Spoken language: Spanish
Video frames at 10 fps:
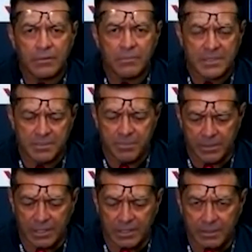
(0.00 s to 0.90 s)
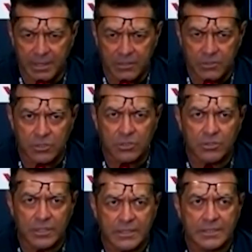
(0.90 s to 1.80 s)
lo más importante para
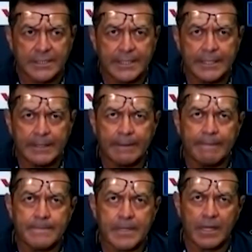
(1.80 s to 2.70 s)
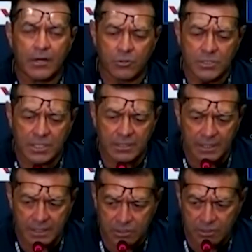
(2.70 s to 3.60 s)
nosotros es el, el roce
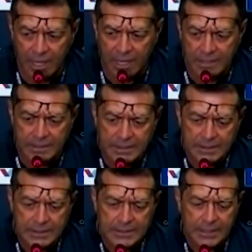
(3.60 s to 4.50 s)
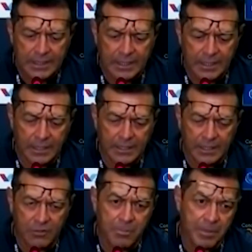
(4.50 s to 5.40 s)
internacional eh,
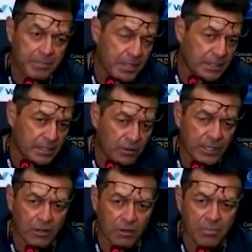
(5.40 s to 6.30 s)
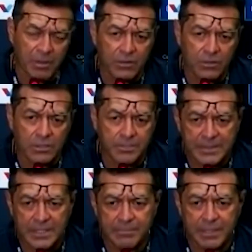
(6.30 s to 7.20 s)
que nos permite hoy en Copa de Oro,
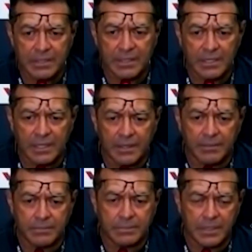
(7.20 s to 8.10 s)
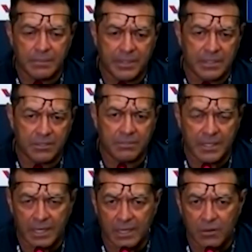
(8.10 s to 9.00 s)
especialmente para el partido de
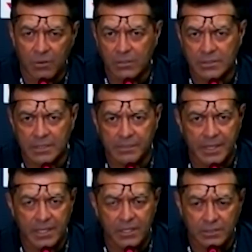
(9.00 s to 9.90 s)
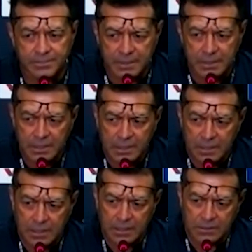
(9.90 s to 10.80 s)
mañana, jugar contra México.
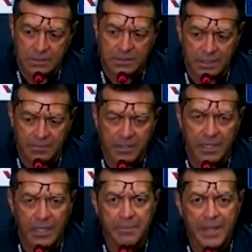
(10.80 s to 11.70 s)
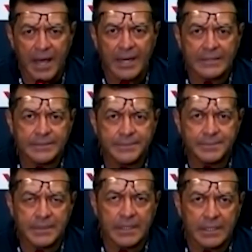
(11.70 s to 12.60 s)
Entonces tenemos que cambiar
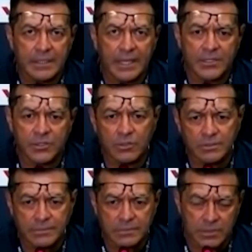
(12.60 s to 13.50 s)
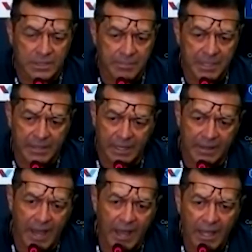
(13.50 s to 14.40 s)
eh, eso, nuestra
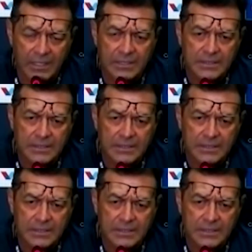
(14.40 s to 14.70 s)
mentalidad,